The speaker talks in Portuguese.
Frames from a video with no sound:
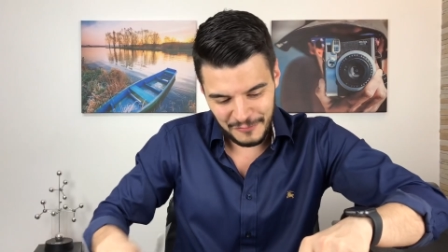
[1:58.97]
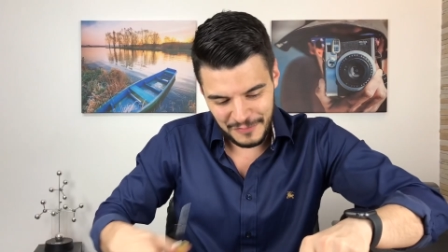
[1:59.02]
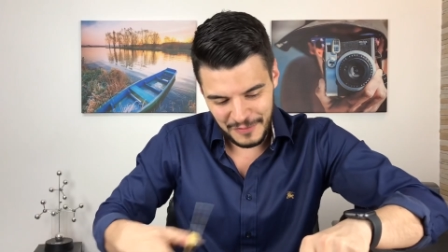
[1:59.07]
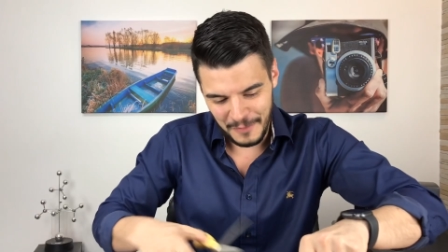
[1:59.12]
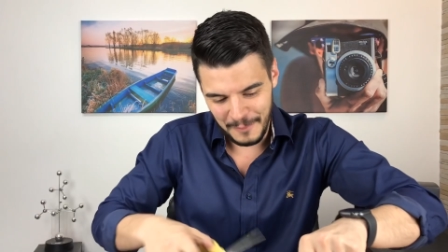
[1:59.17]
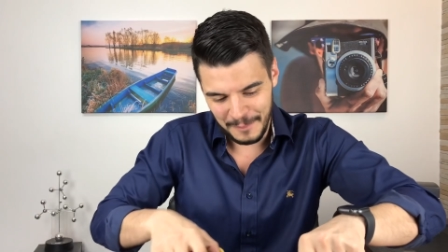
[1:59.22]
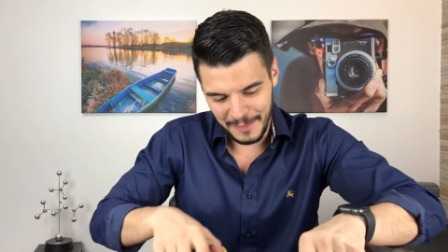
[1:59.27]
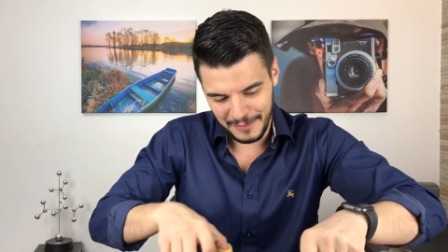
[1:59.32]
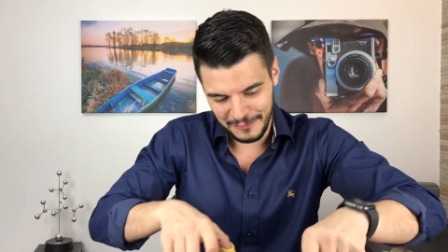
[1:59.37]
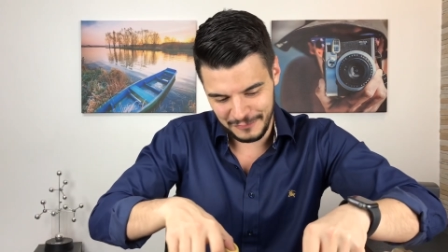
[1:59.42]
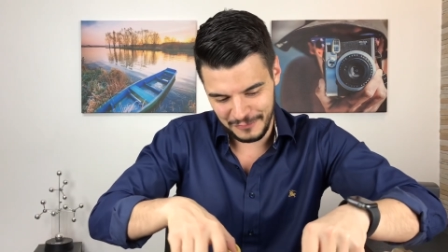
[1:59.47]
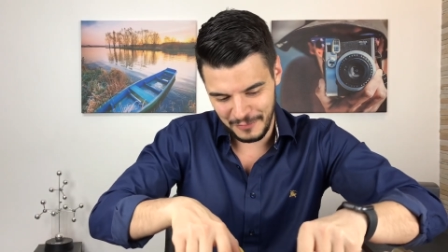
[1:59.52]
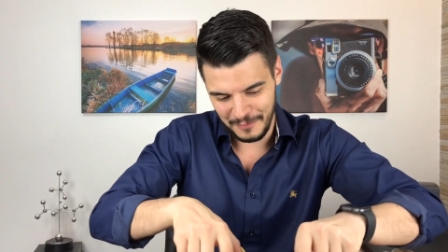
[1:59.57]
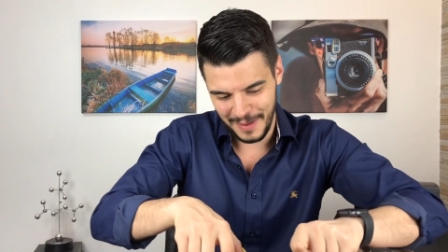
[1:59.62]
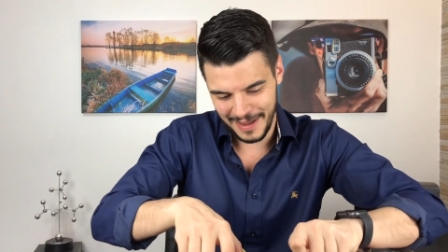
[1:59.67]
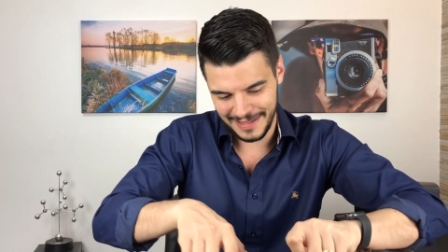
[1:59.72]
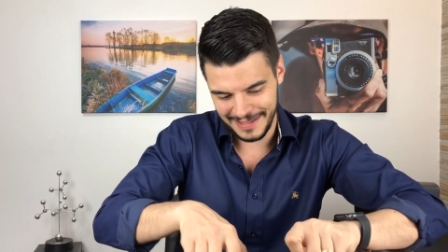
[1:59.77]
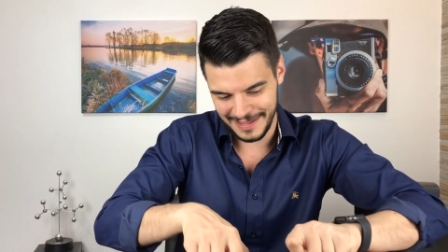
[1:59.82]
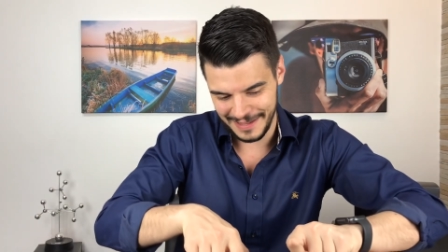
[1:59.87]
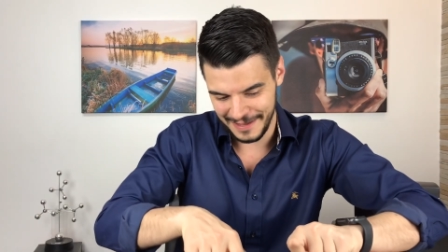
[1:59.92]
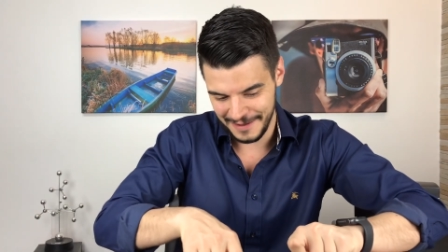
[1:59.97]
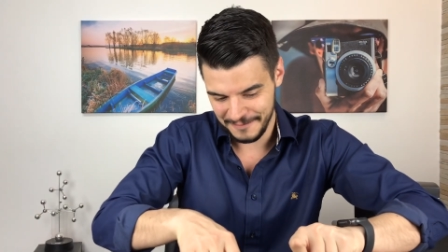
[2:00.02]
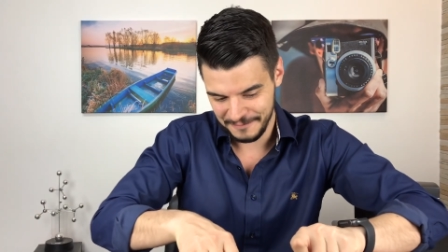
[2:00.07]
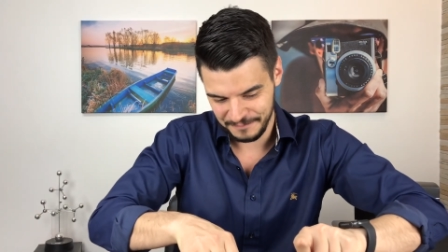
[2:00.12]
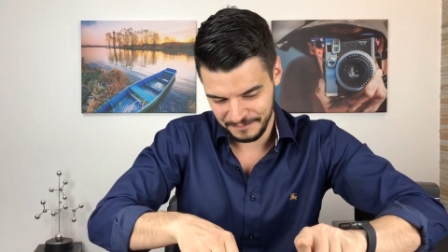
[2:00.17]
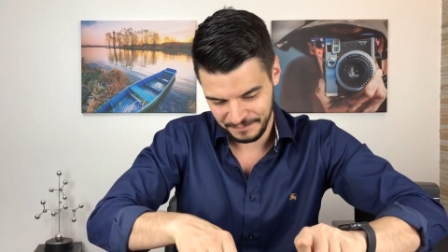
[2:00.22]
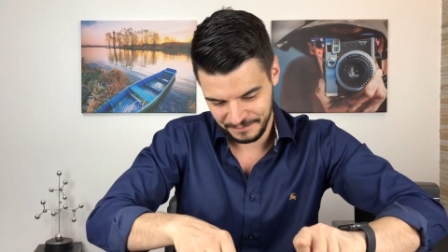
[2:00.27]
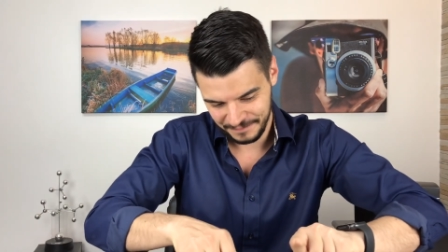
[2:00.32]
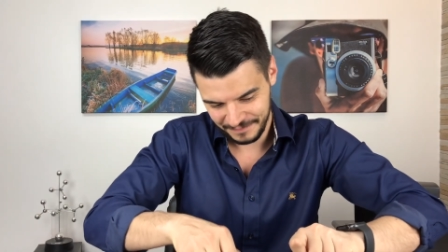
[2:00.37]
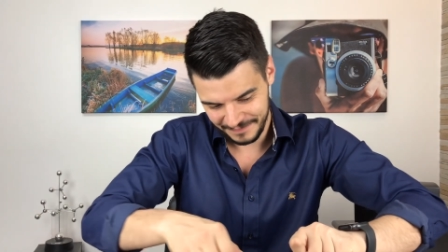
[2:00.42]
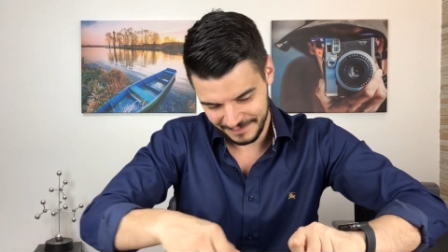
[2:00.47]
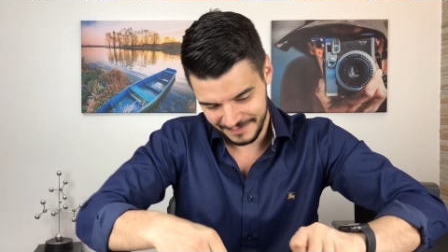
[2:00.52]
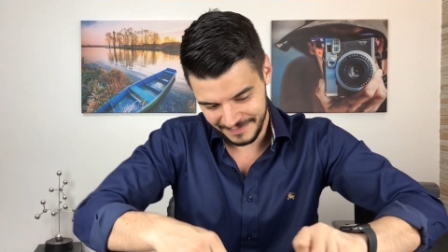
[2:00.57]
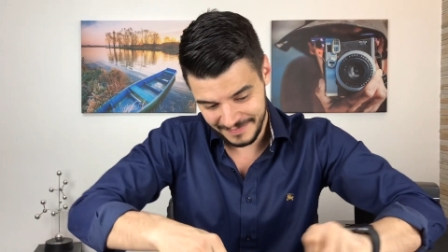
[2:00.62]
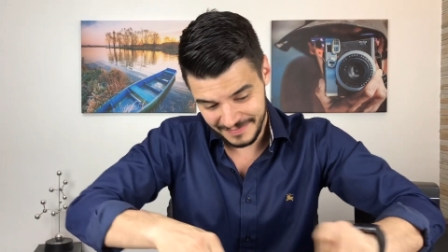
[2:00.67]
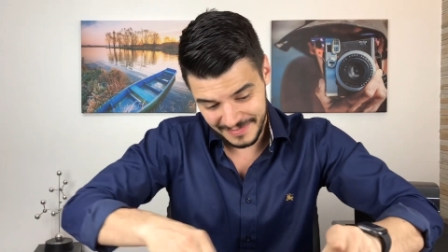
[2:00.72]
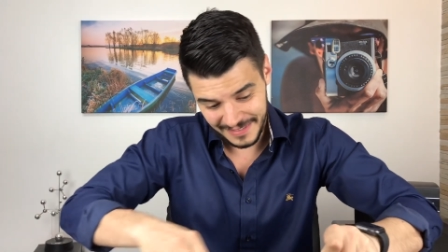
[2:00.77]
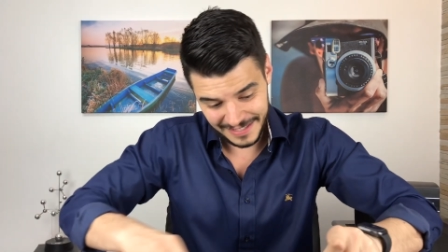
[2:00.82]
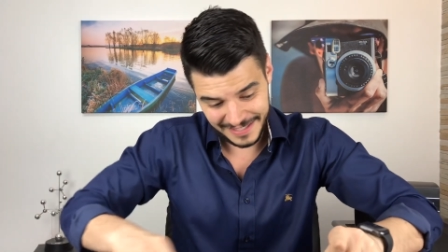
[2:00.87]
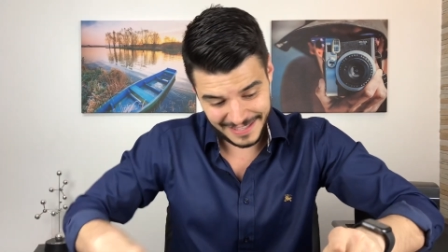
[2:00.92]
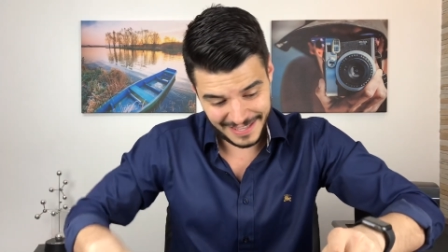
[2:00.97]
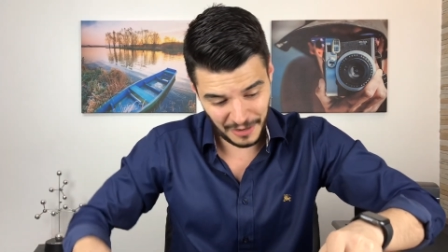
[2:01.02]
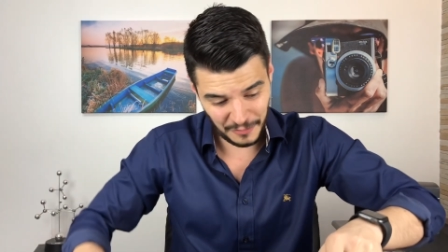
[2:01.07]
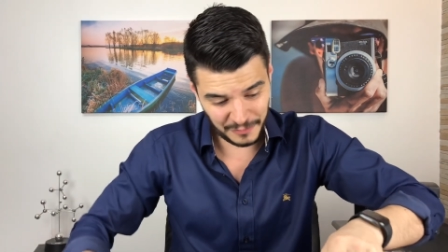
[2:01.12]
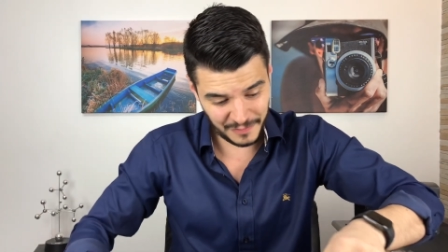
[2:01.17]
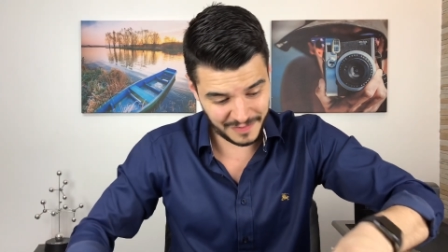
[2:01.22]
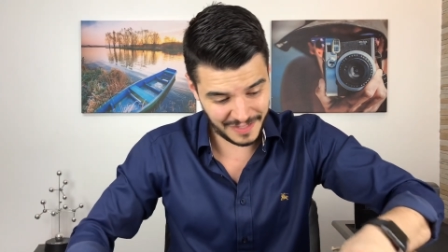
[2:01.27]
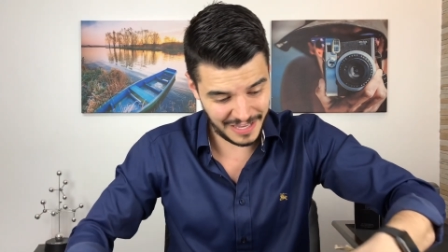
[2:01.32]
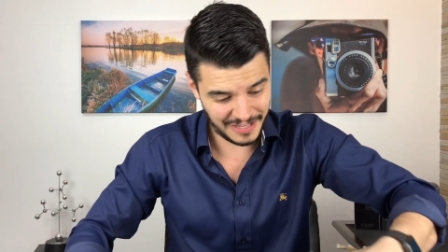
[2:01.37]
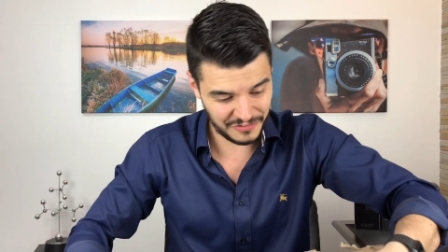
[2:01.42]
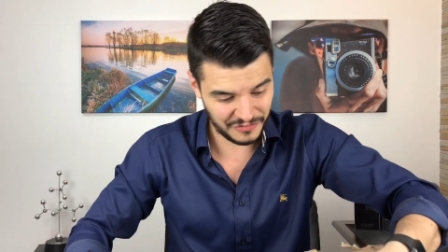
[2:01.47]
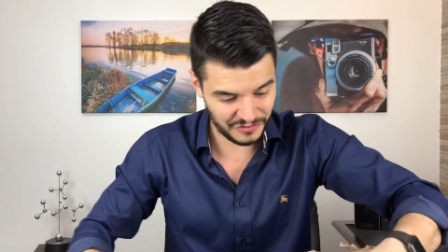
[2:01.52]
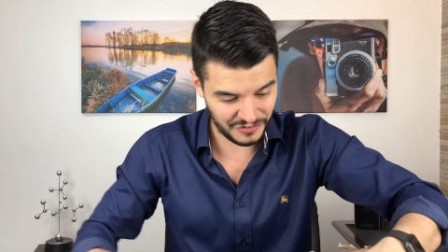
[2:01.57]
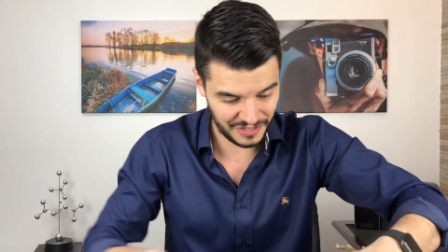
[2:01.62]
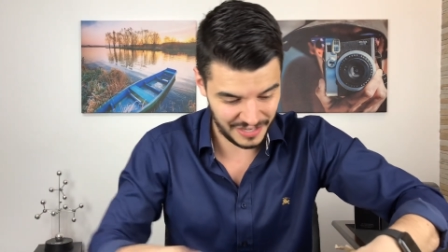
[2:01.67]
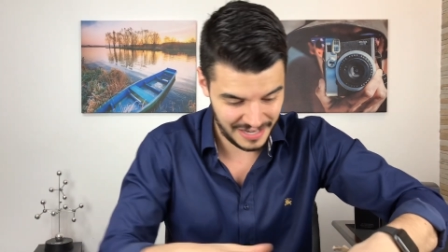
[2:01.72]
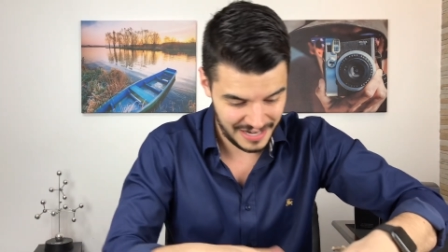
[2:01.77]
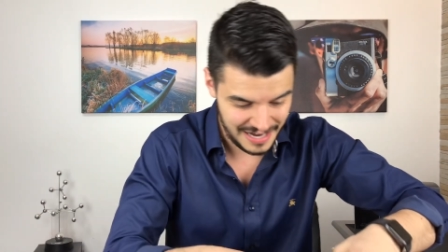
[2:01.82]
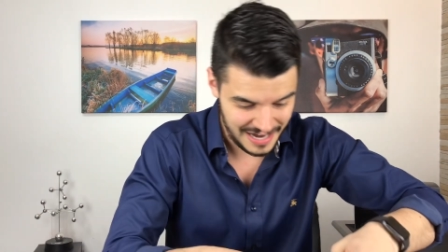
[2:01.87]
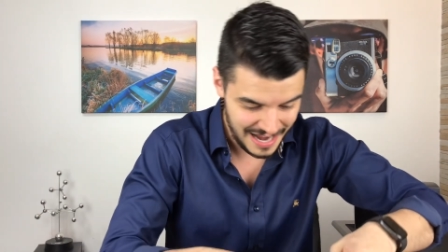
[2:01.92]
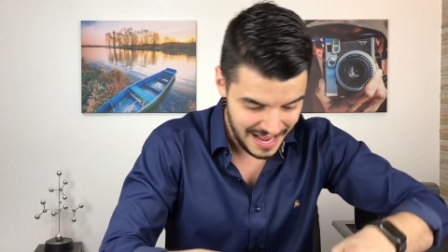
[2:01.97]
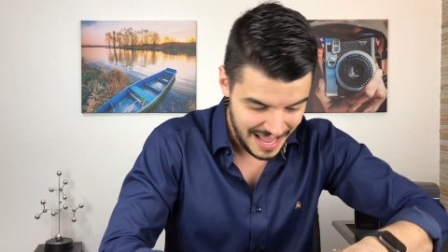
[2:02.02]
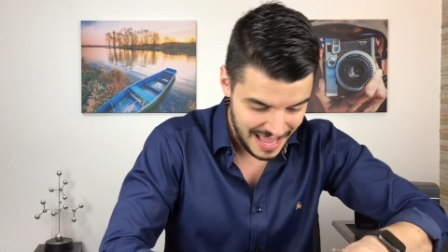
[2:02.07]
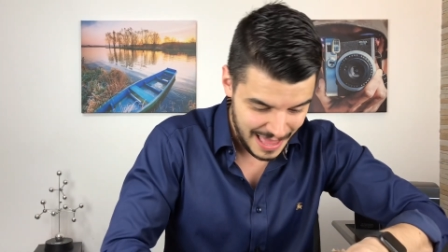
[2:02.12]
eu vi um perfume aqui que eu senti